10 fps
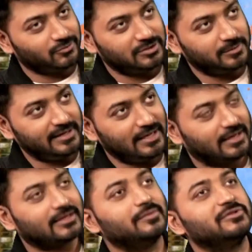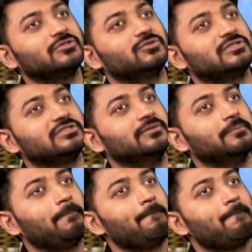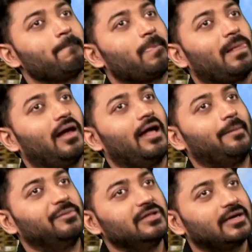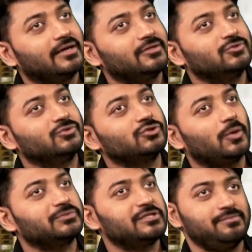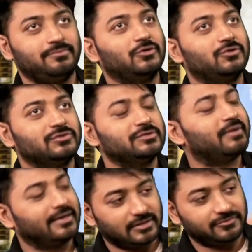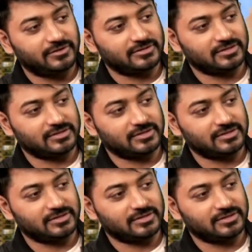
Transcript: করতে পারি আর একটা বিষয় হচ্ছে যে হ্যাপি থাকার জন্য সবচেয়ে ইম্পর্টেন্ট হচ্ছে মাইন্ডটা ফ্রেশ